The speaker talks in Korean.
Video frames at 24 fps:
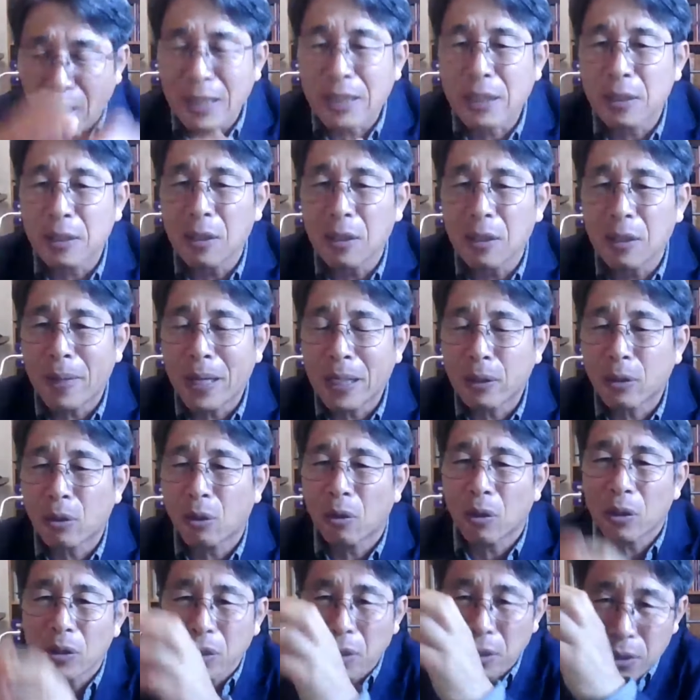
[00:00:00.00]
어떤 과정을
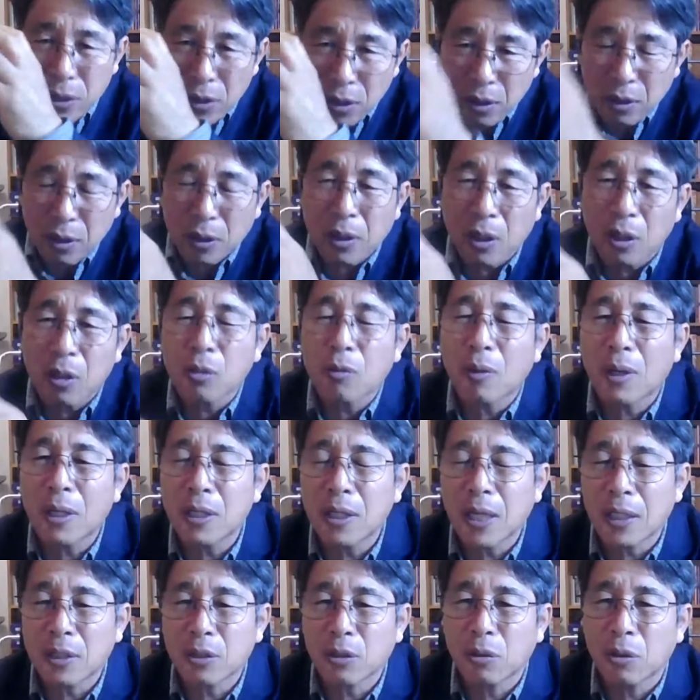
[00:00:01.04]
밟고 어떤
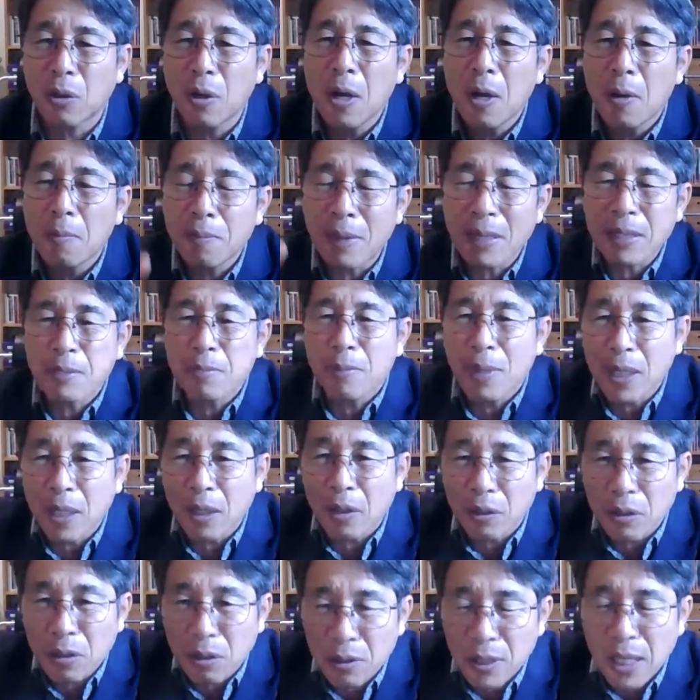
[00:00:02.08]
결과를 가지고
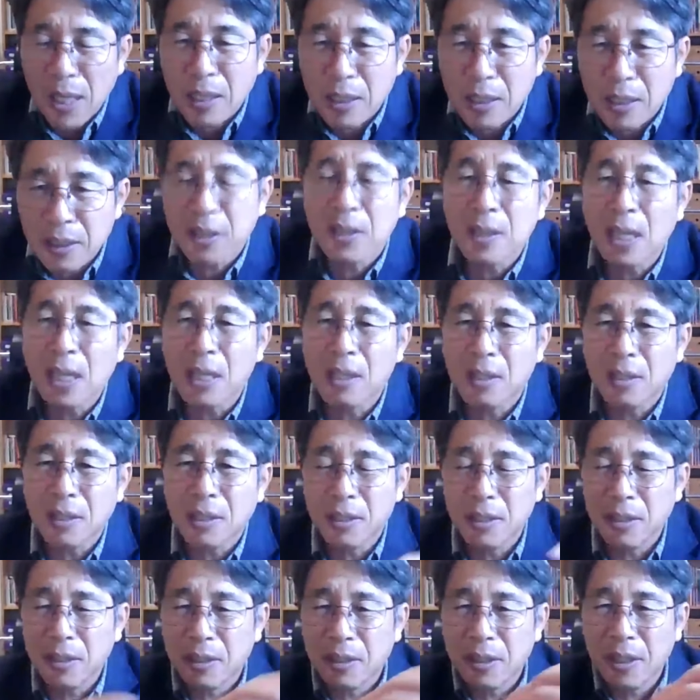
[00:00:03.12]
마지막에 어떻게 끝이
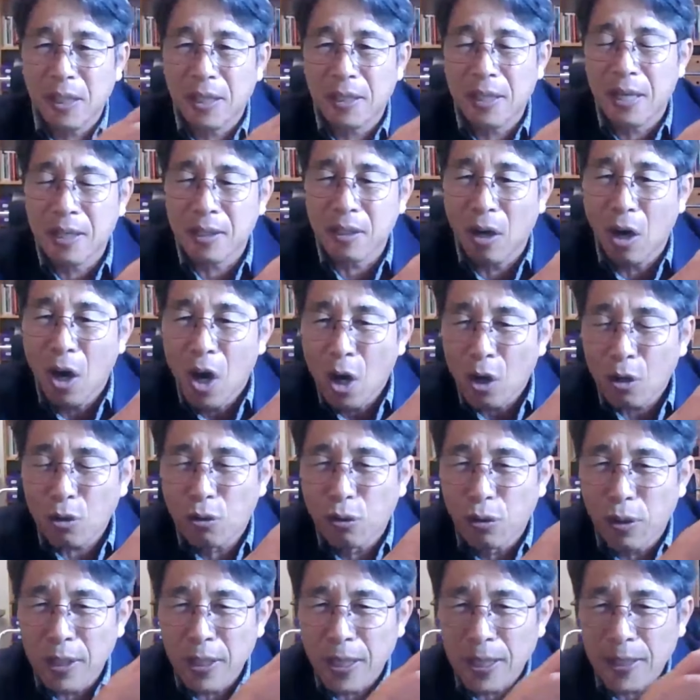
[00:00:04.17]
날 것인지에
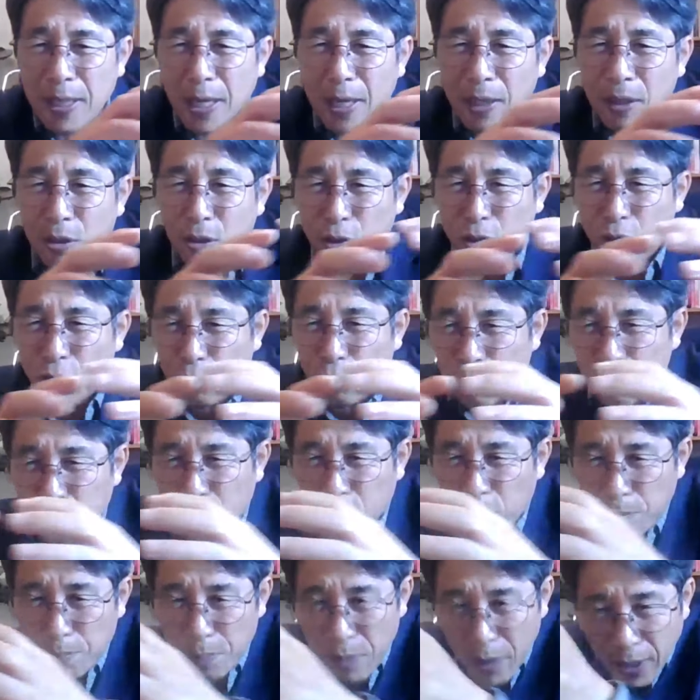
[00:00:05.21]
대해서 구원에 대한
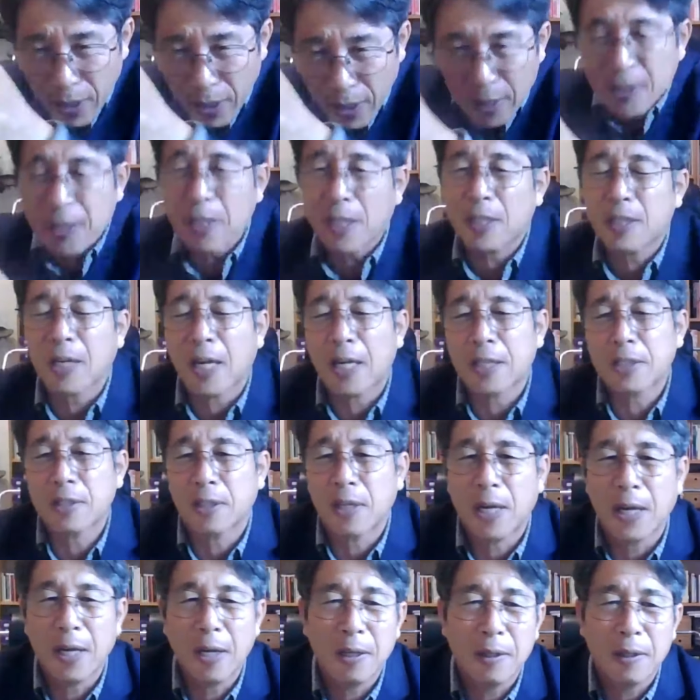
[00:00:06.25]
분명한
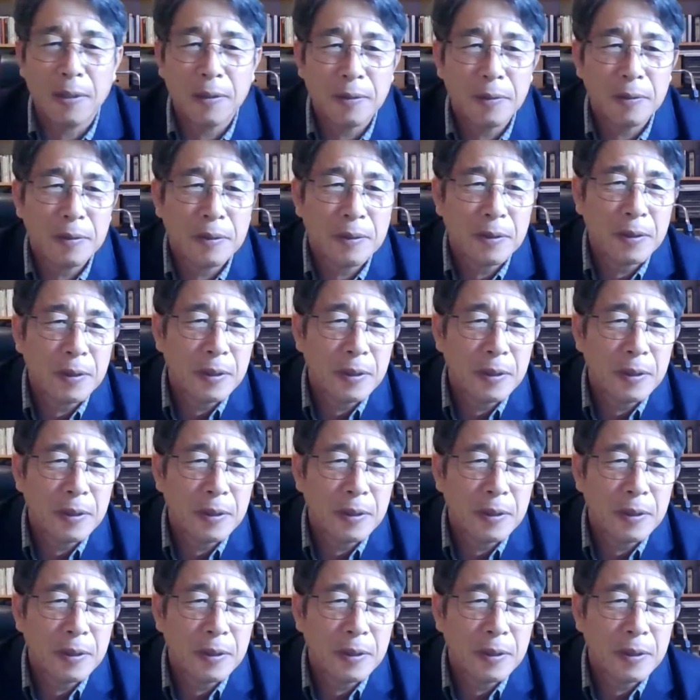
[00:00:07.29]
이해를 가져라.